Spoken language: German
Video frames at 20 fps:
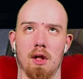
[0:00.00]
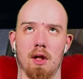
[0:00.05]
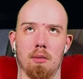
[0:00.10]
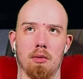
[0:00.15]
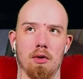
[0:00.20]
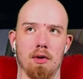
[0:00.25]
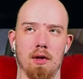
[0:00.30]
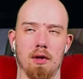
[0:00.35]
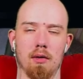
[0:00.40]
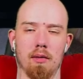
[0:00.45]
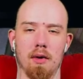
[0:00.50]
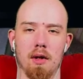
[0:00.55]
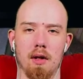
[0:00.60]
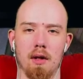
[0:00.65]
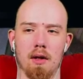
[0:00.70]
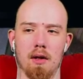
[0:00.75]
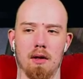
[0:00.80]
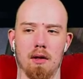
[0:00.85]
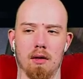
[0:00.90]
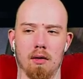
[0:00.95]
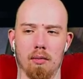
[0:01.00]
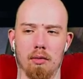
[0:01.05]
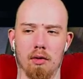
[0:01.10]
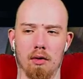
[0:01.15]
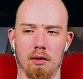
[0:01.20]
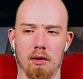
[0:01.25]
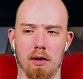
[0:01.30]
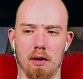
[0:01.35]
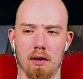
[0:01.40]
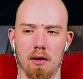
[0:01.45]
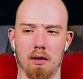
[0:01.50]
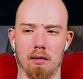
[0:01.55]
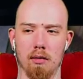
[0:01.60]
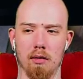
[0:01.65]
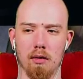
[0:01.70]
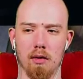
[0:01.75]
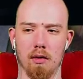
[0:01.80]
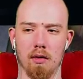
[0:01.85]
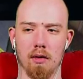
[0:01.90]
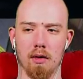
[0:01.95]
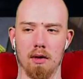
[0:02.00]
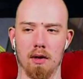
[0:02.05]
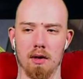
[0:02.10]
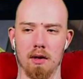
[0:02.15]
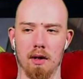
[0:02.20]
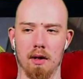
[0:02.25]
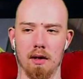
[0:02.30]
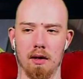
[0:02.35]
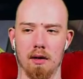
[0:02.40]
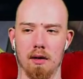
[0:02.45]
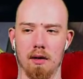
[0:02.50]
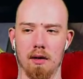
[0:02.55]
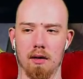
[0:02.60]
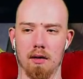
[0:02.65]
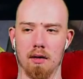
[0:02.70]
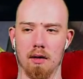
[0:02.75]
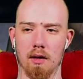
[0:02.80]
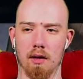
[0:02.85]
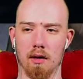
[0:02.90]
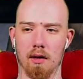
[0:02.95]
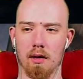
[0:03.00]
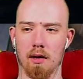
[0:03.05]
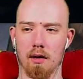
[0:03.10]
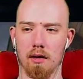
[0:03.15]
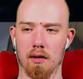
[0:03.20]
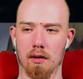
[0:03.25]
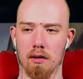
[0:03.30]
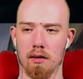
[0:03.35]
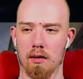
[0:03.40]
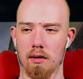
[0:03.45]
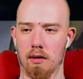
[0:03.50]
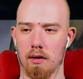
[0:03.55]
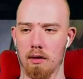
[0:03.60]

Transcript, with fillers: Ich habe noch nie drüber nachgedacht, ob noch ein Kind haben können. Das ist jetzt echt ein interessanter Gedanke.